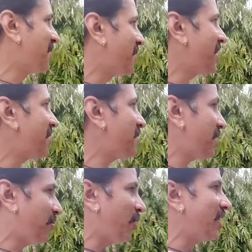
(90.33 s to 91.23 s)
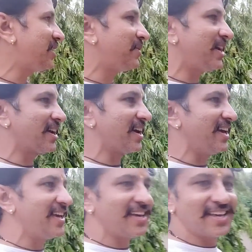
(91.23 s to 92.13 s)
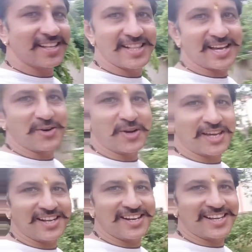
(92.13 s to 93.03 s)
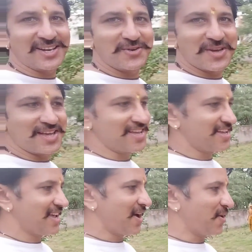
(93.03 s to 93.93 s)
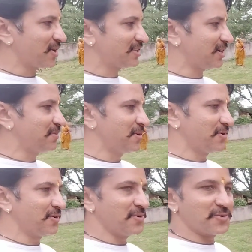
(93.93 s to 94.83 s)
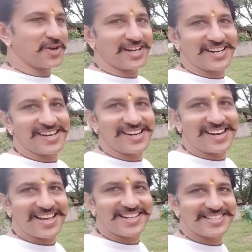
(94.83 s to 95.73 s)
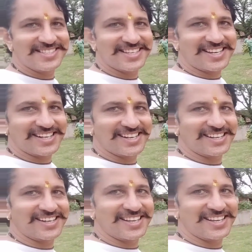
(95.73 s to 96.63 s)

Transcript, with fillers: मैंने मैंने बोल लेता मदान कही ही देखो अकेले लगे हुए हैं और ये सब उठा के डालना है जिस जी अकेले लग रहे